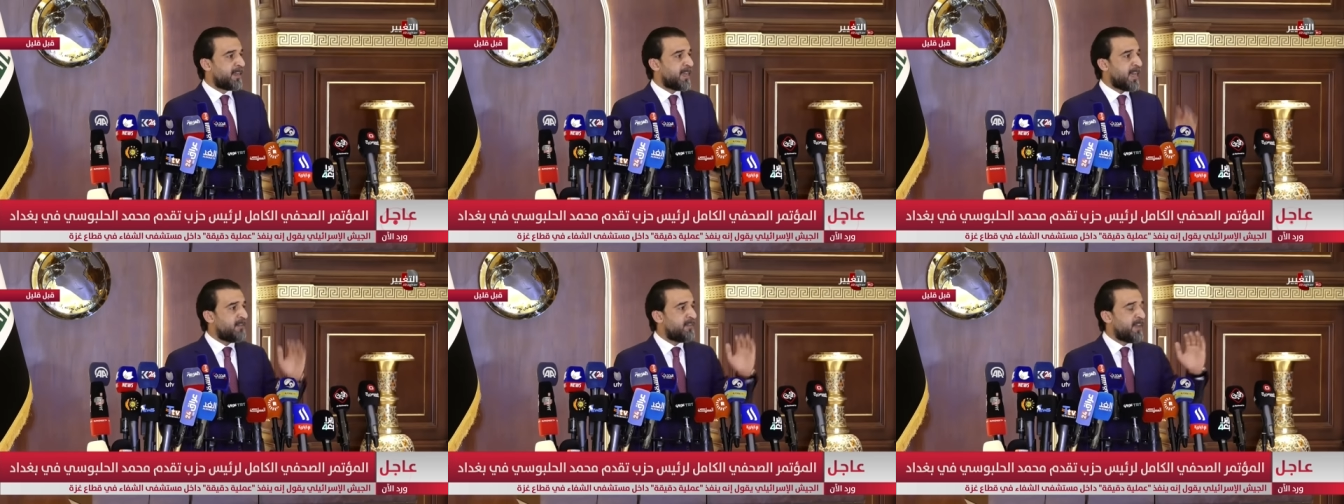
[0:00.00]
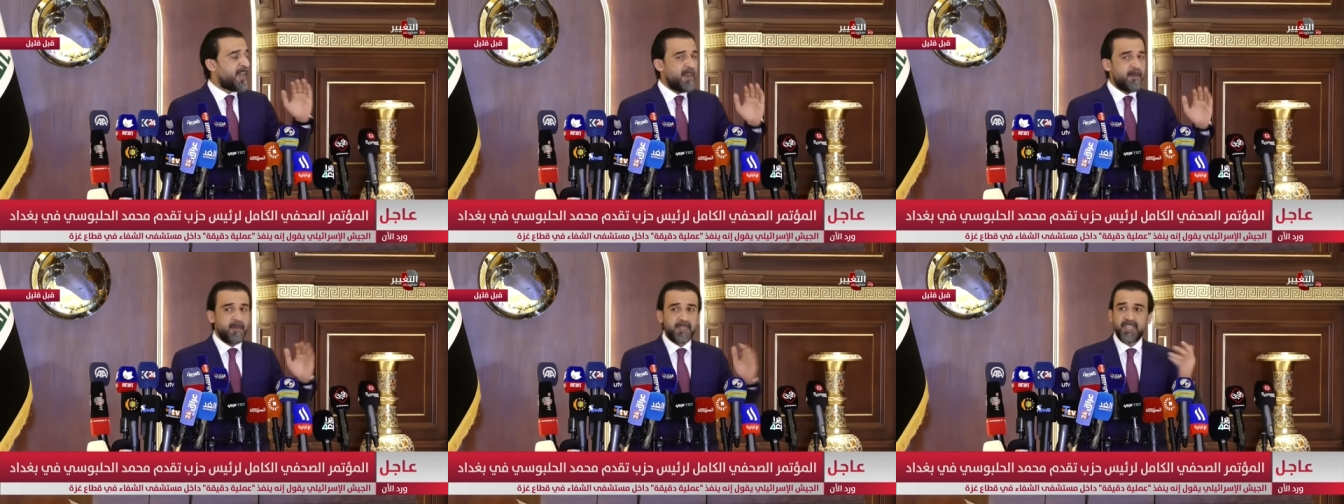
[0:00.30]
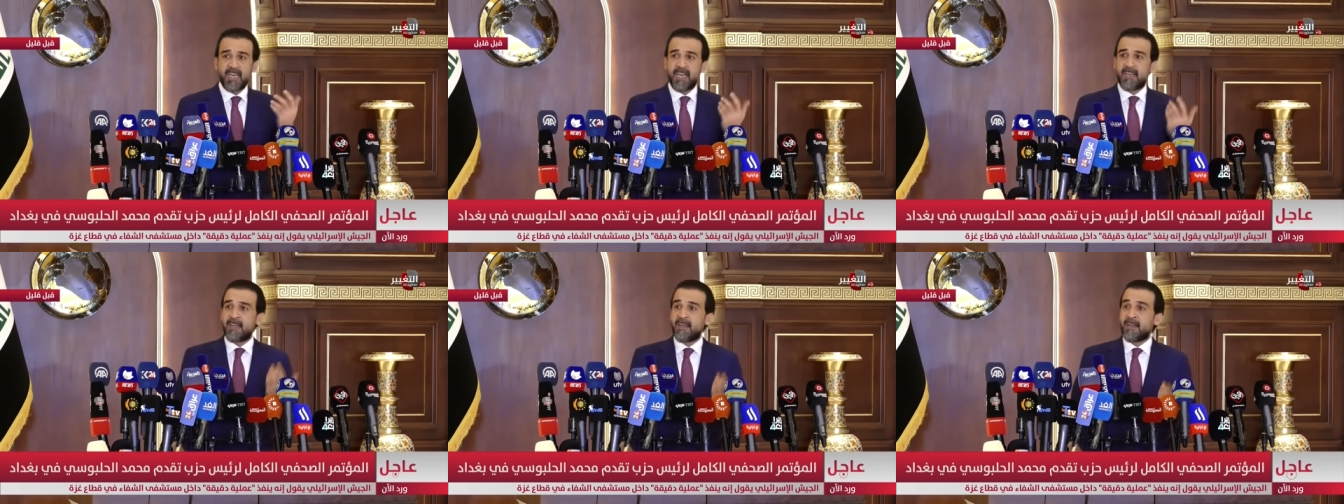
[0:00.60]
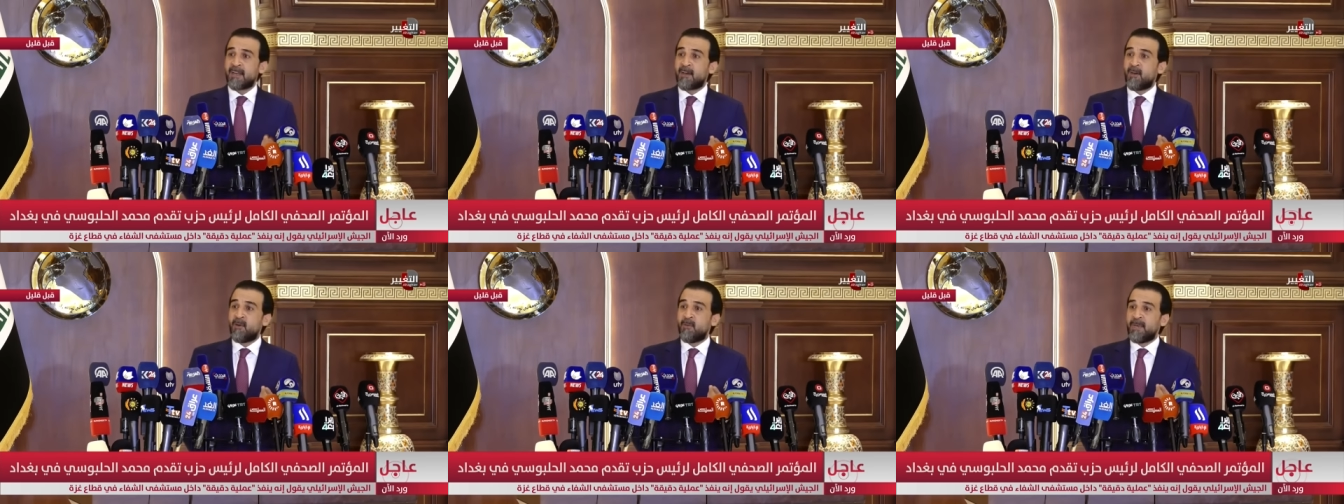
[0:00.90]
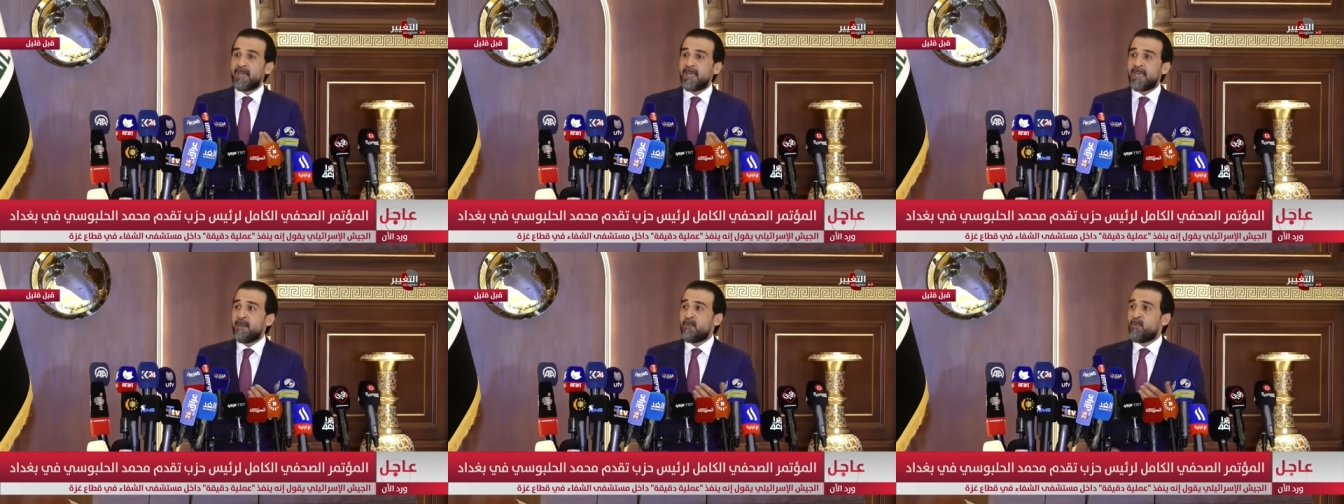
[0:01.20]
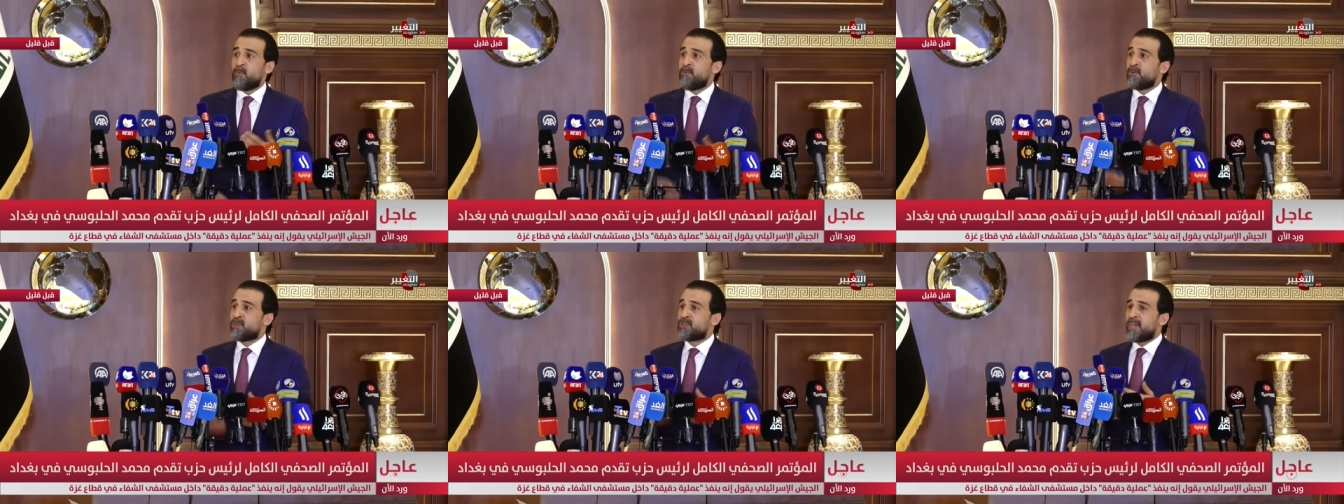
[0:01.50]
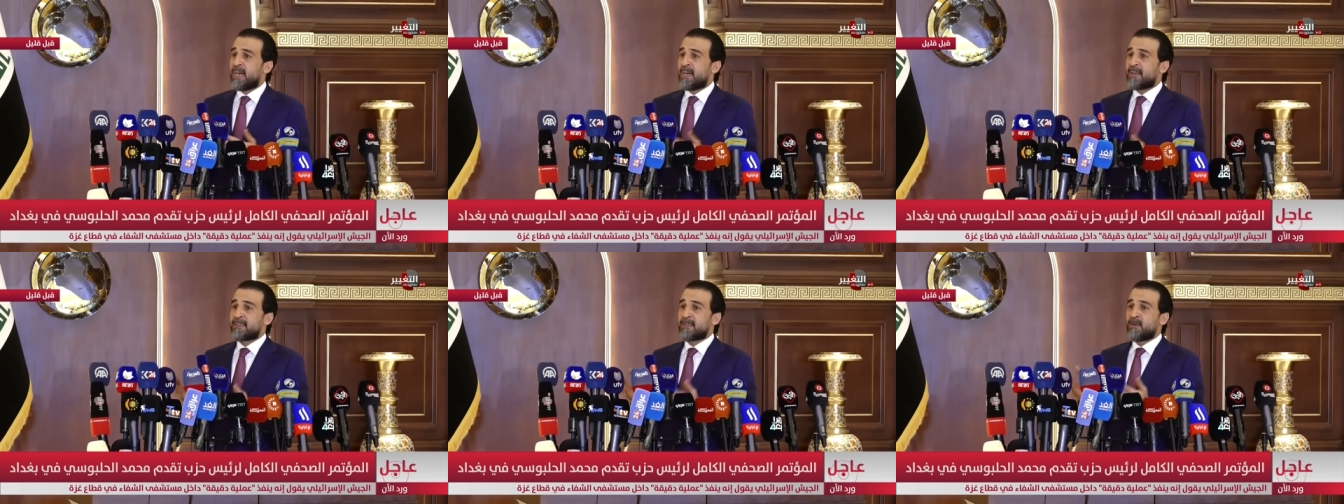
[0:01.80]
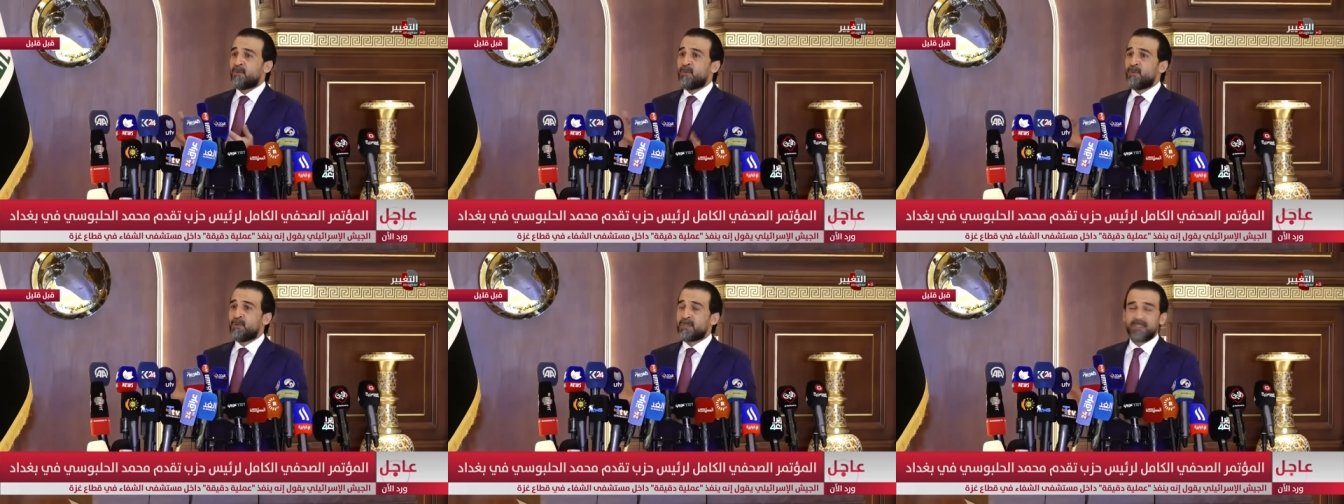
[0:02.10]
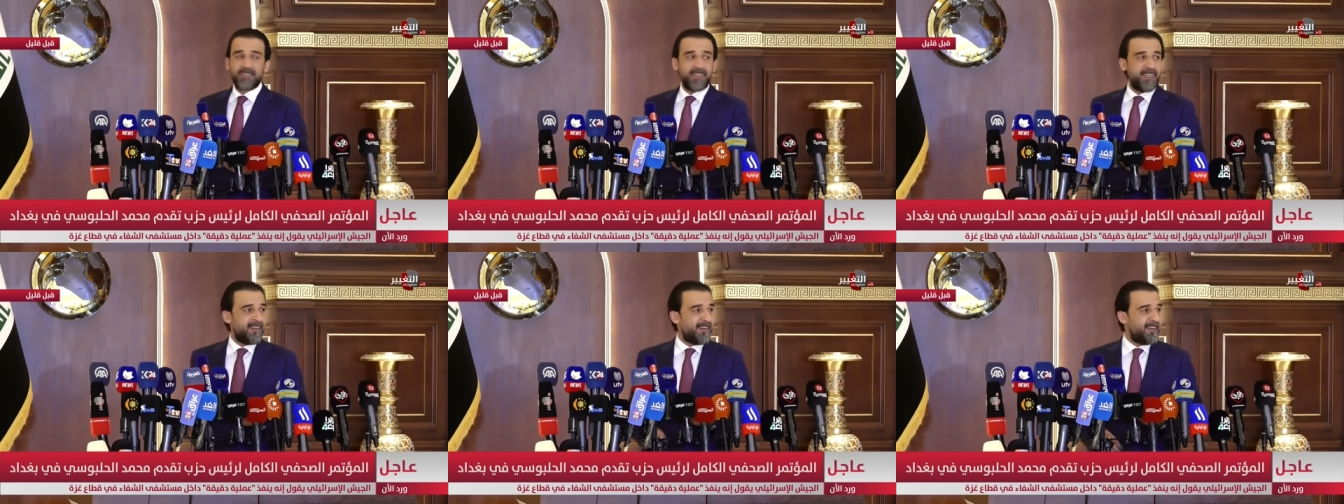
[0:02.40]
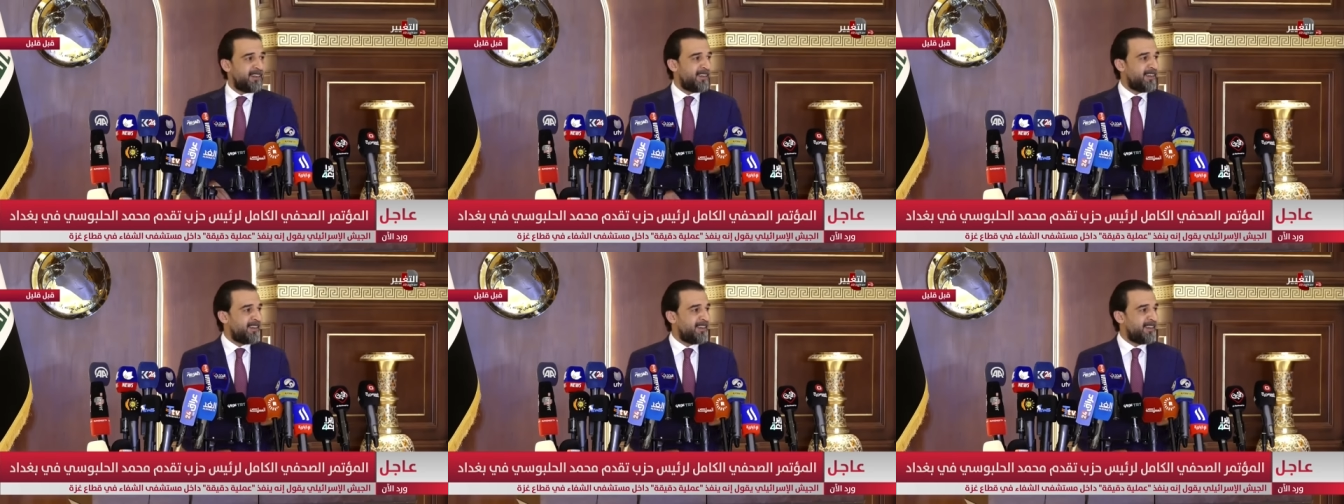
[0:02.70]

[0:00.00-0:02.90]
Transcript: كافي هاي المشاكل القوميه هي مو بيوت شعر طوي وتشيل